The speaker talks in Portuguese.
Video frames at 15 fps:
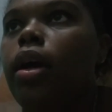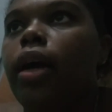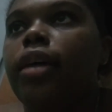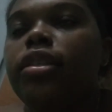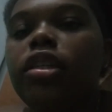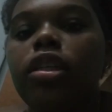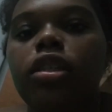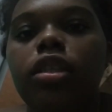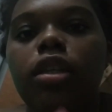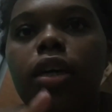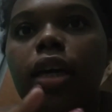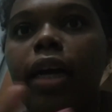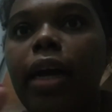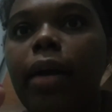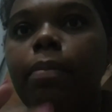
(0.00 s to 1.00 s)
A gente tá
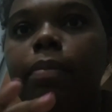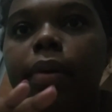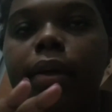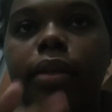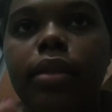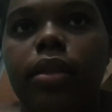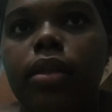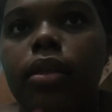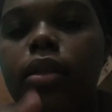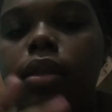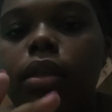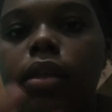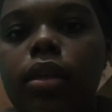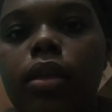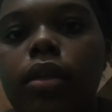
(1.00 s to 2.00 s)
com a cabeça
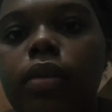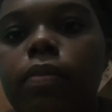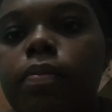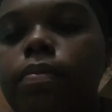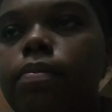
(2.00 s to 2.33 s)
que